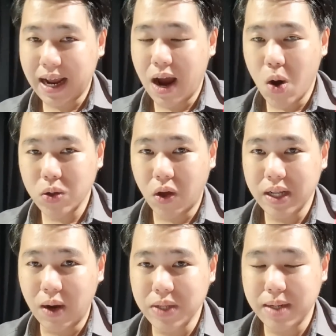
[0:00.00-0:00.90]
รรักเขาตอน
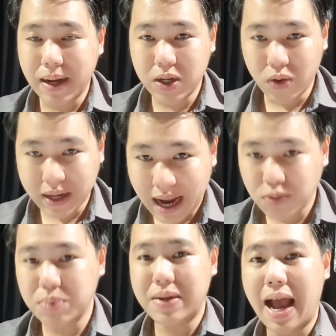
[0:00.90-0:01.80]
ที่เขายิงหนึ่งพันเก้าร้อ
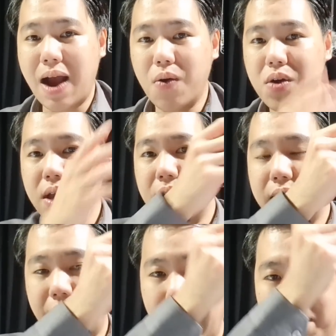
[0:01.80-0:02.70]
ยเก้าสิบเก้านะ